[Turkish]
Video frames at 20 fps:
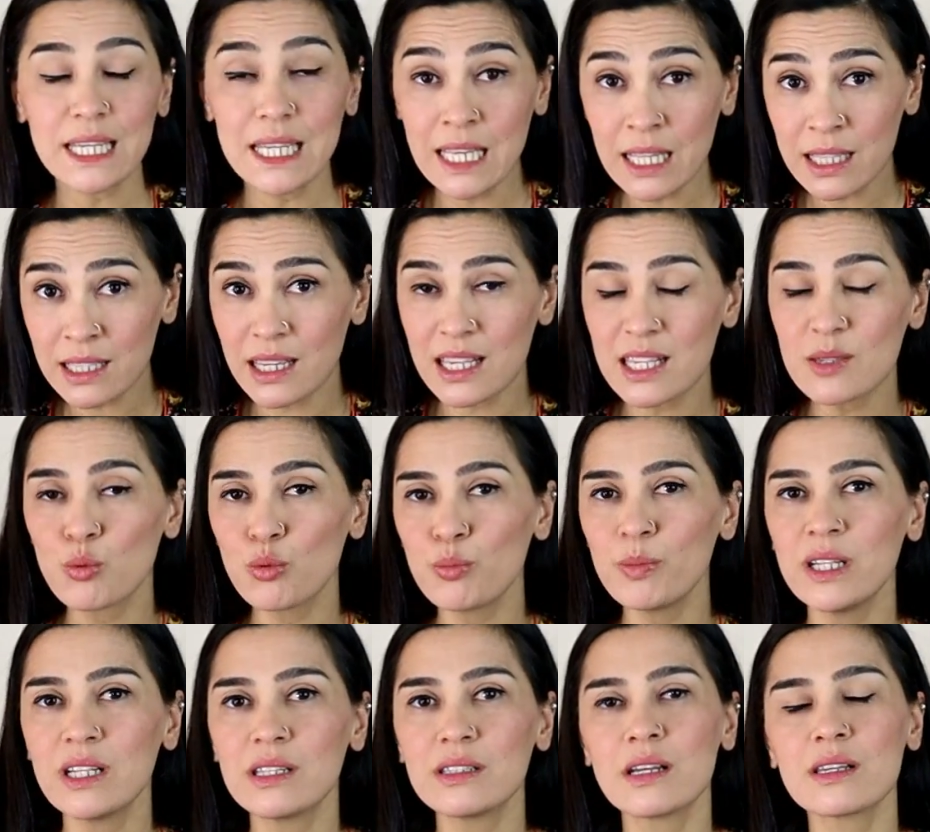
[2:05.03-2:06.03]
ilk kez
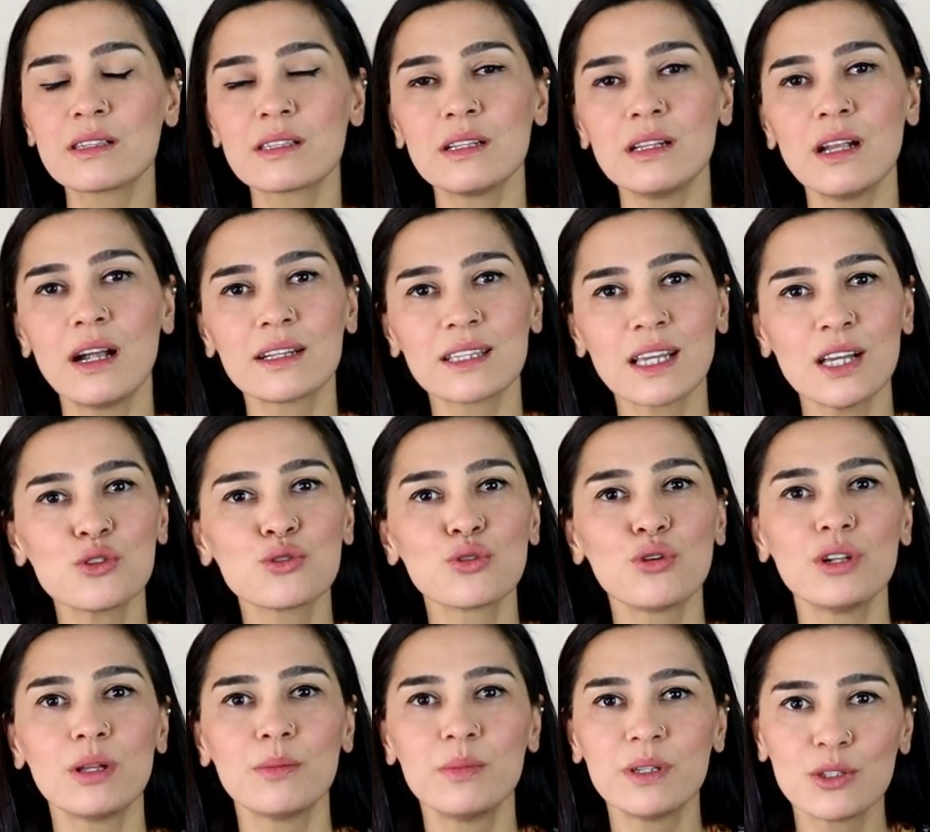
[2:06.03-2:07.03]
bu planı hazırlarken
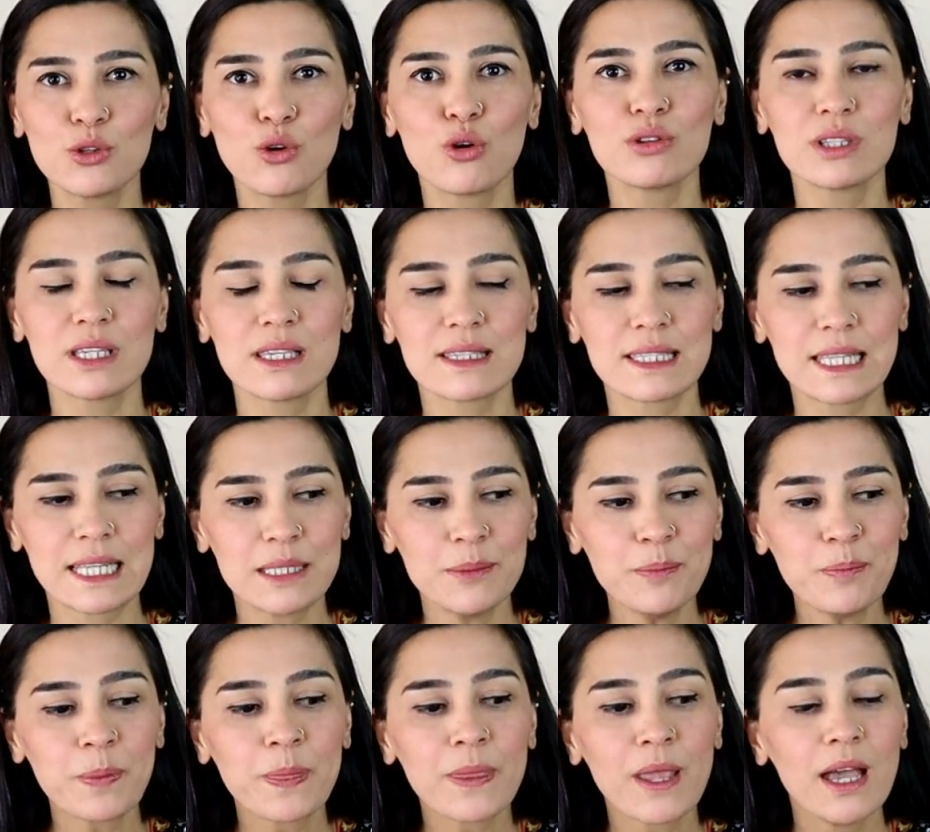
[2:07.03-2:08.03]
şöyle bir yol
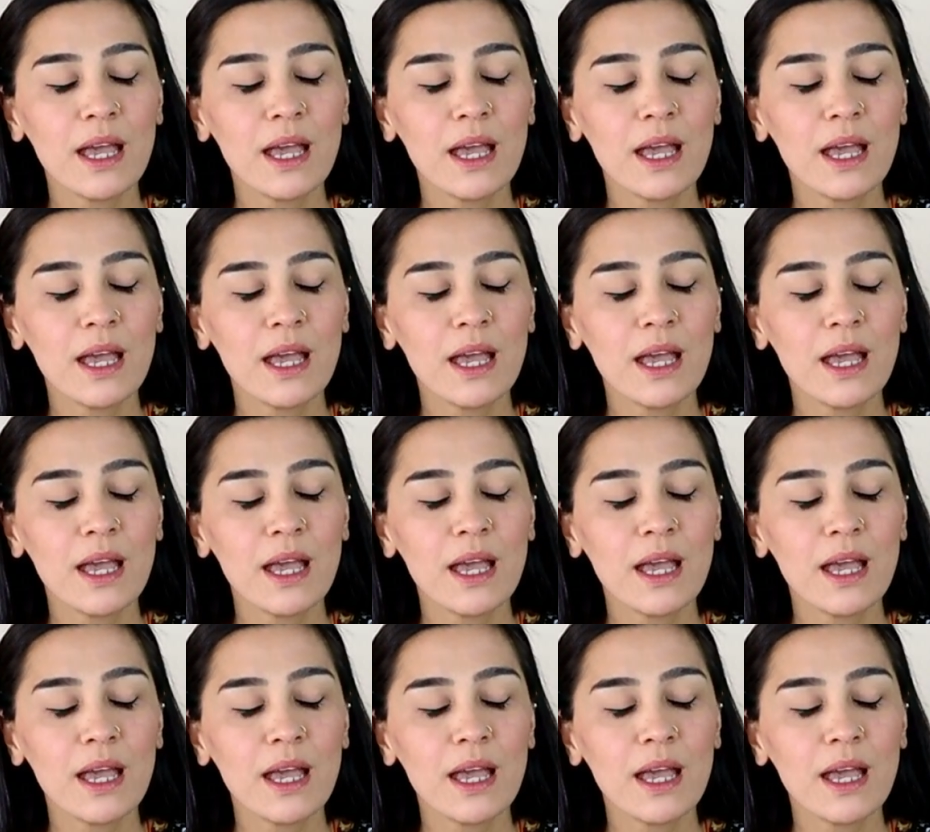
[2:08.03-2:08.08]
izledim.